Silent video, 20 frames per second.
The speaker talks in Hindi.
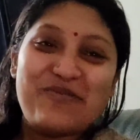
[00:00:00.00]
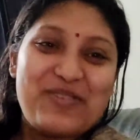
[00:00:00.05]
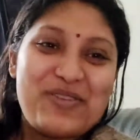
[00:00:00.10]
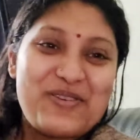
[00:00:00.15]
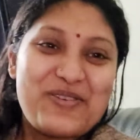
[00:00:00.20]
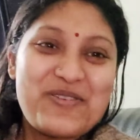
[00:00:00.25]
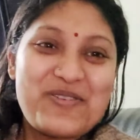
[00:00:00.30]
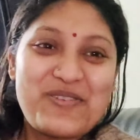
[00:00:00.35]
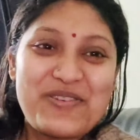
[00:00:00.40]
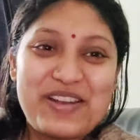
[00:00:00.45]
हम
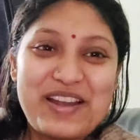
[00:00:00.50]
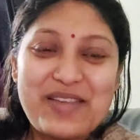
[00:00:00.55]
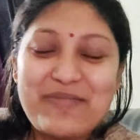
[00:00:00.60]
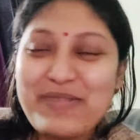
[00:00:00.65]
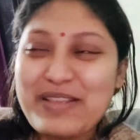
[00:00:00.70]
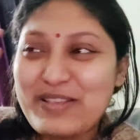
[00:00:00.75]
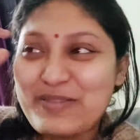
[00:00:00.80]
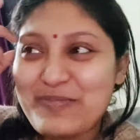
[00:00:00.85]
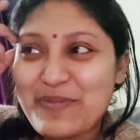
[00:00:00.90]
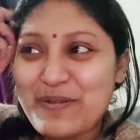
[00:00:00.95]
लोगों को ना
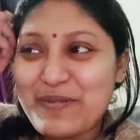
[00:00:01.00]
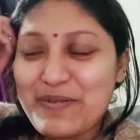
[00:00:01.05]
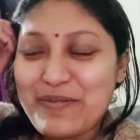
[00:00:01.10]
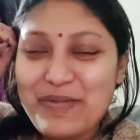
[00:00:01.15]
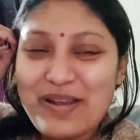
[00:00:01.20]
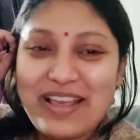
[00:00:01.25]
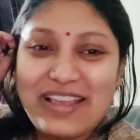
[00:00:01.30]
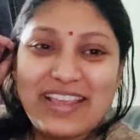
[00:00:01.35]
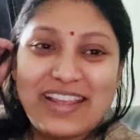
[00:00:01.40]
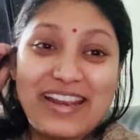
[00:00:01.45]
बचपन में
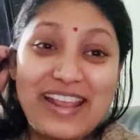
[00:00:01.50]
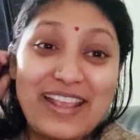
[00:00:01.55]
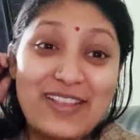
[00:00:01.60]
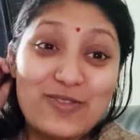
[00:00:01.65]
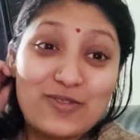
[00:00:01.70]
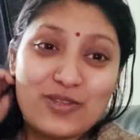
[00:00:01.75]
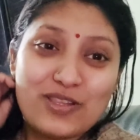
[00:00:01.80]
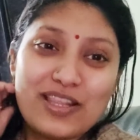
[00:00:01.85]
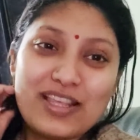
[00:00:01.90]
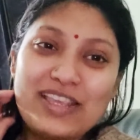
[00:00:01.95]
बड़ा क्रेज
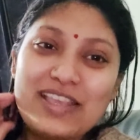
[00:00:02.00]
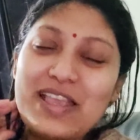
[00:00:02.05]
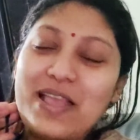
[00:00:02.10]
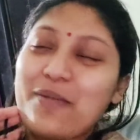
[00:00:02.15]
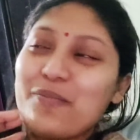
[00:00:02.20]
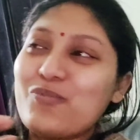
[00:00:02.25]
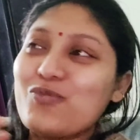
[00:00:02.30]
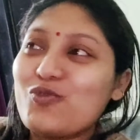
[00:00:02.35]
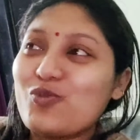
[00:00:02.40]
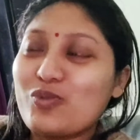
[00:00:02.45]
होता था कि
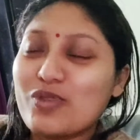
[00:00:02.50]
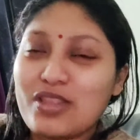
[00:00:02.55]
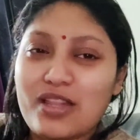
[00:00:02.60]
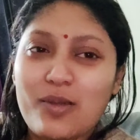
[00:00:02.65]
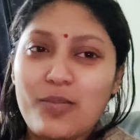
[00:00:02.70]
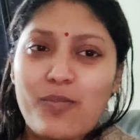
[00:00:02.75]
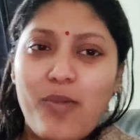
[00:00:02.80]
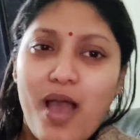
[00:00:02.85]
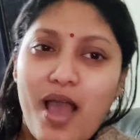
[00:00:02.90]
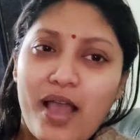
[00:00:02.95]
हम सुनते
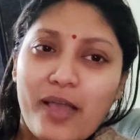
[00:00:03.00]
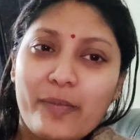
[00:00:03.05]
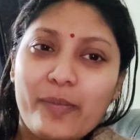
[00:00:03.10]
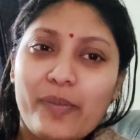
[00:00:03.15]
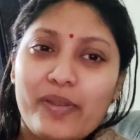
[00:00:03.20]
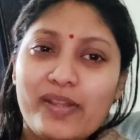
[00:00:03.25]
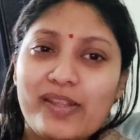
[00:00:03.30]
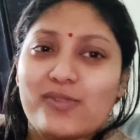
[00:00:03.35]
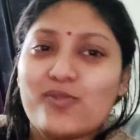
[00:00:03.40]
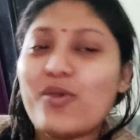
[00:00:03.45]
थे ना भांग
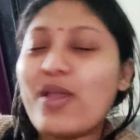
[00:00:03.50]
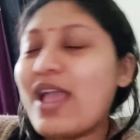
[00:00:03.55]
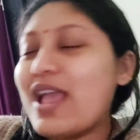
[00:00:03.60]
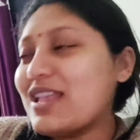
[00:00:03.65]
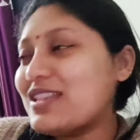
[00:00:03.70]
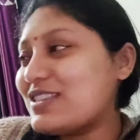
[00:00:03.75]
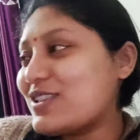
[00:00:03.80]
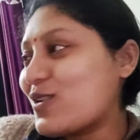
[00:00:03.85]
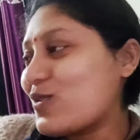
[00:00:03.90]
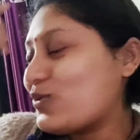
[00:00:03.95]
पी लिया तो
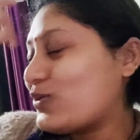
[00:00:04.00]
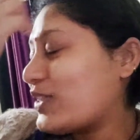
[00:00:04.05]
ऐसा